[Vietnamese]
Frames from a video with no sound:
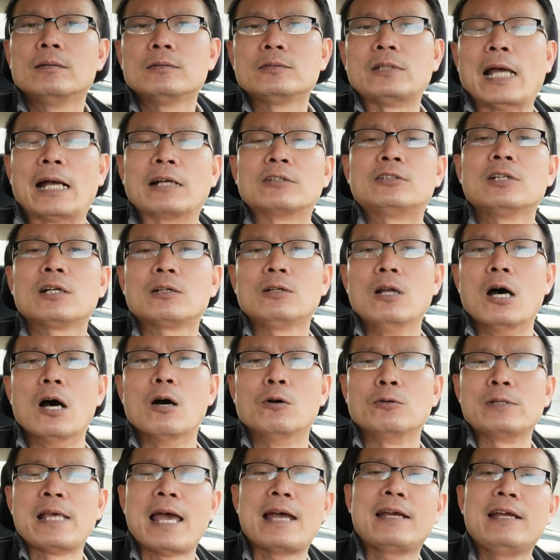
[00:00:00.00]
sản xuất
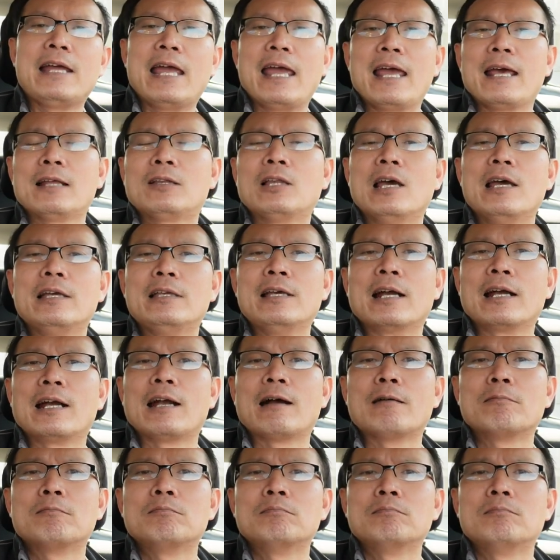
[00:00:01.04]
đồ giá rẻ thuê nhân
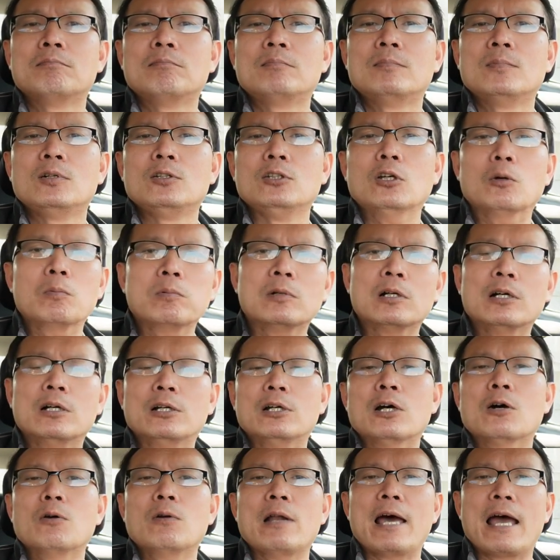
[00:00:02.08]
công dùng người
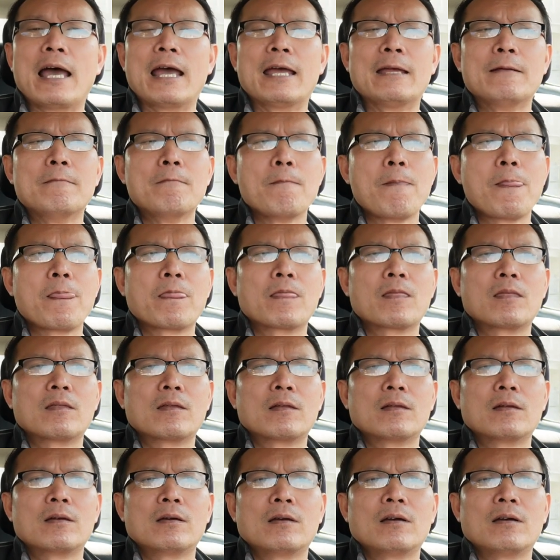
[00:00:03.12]
nô lệ
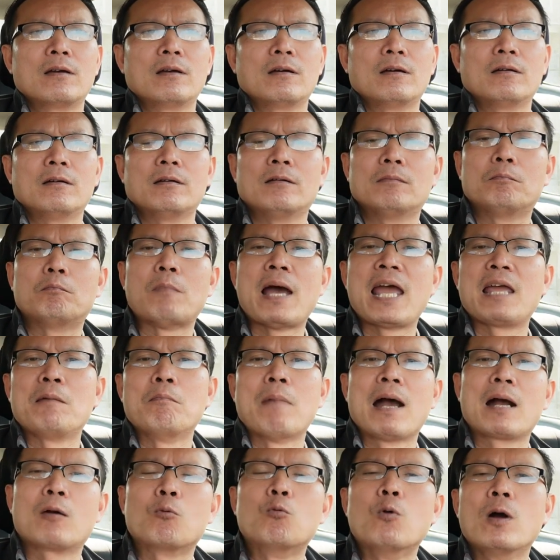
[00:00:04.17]
may
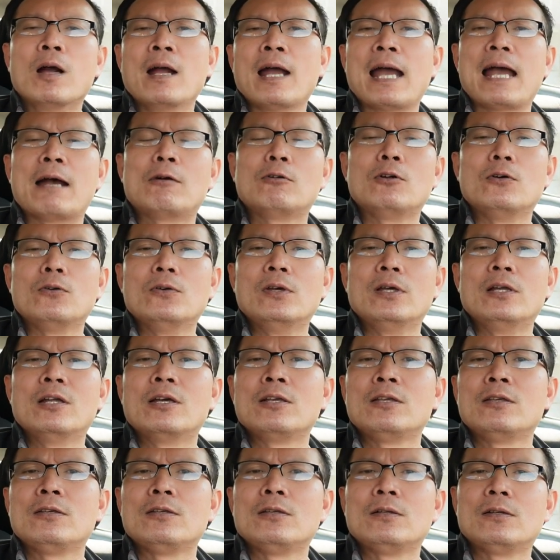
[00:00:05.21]
mặc quần áo đồ gì đó
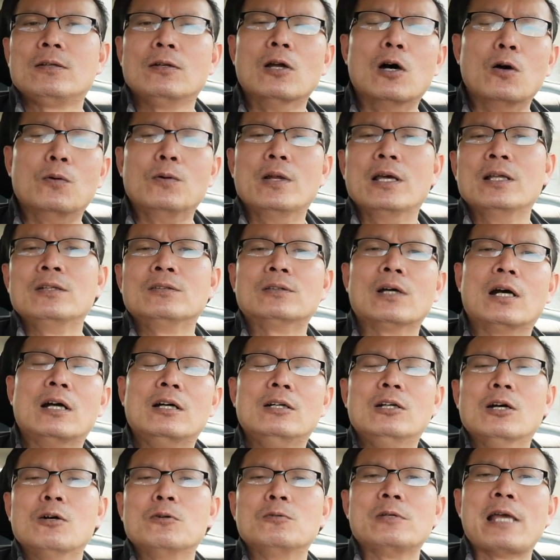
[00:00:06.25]
đồ điện
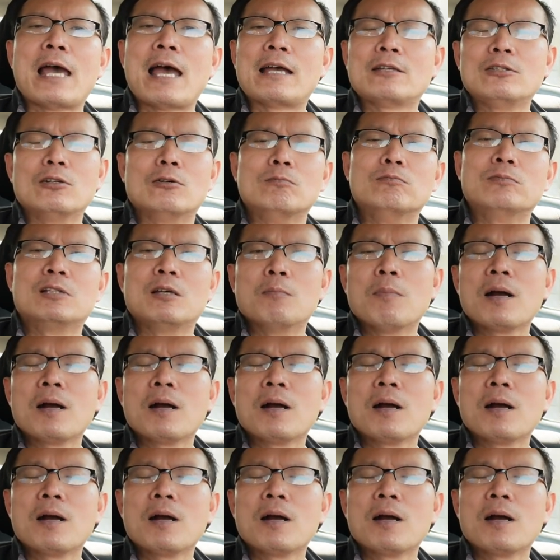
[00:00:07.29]
tử đồ gia dụng gì